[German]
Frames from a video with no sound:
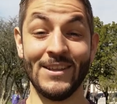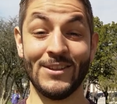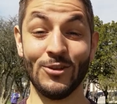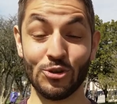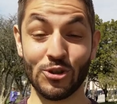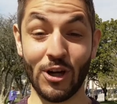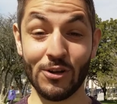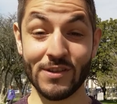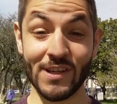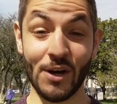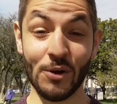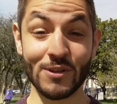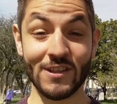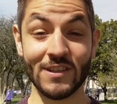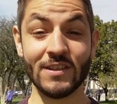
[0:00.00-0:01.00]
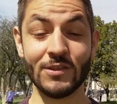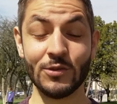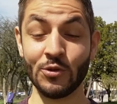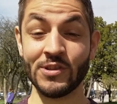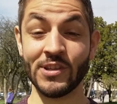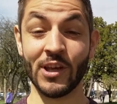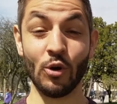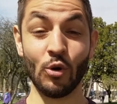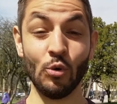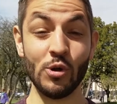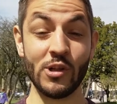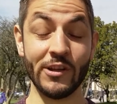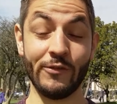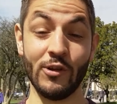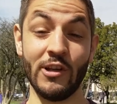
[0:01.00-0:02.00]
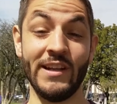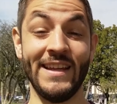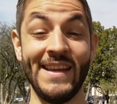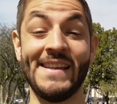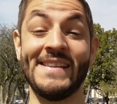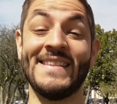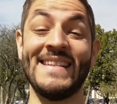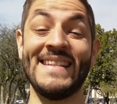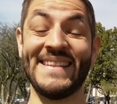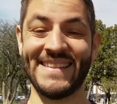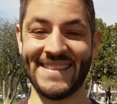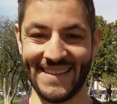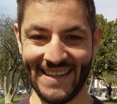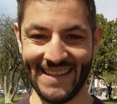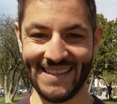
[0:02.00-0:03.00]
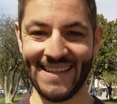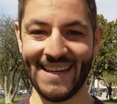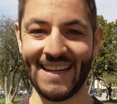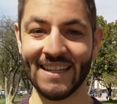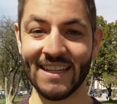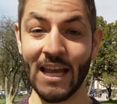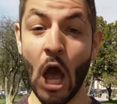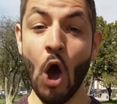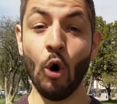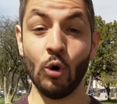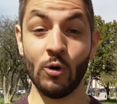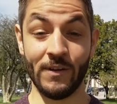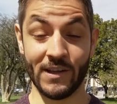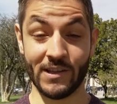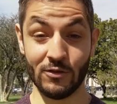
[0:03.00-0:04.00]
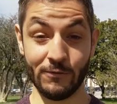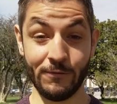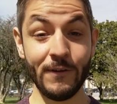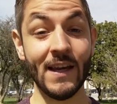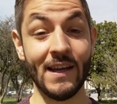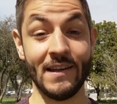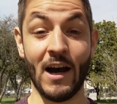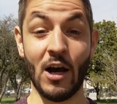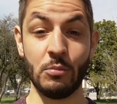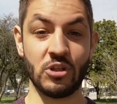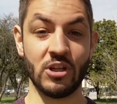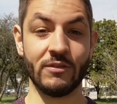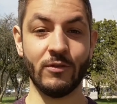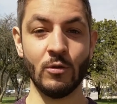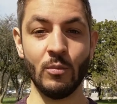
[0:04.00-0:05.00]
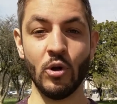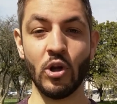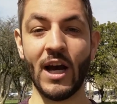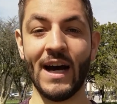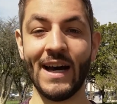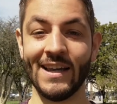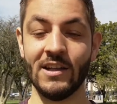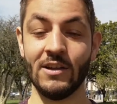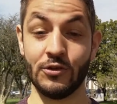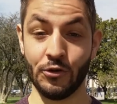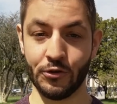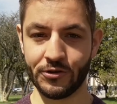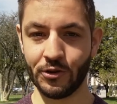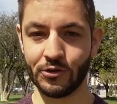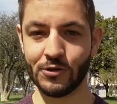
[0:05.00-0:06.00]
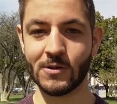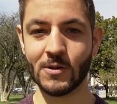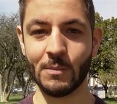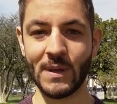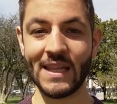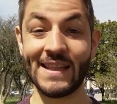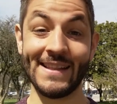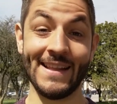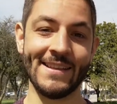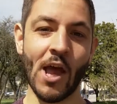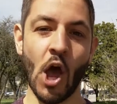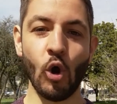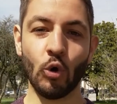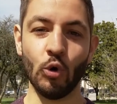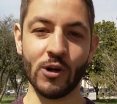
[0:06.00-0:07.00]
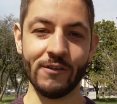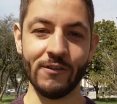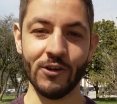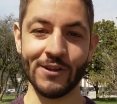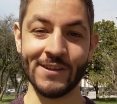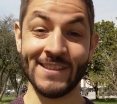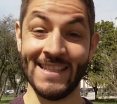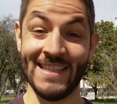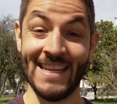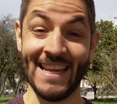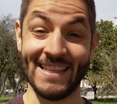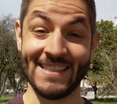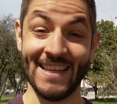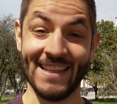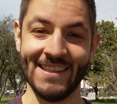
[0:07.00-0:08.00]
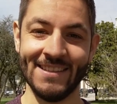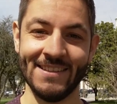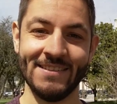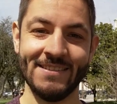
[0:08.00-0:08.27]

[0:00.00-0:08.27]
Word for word: So schaut's aus. Das ist unsere Route für die nächsten zehn Tage. Und was Sofia, die Hauptstadt von Bulgarien, sonst noch so zu bieten hat, gucken wir uns jetzt an.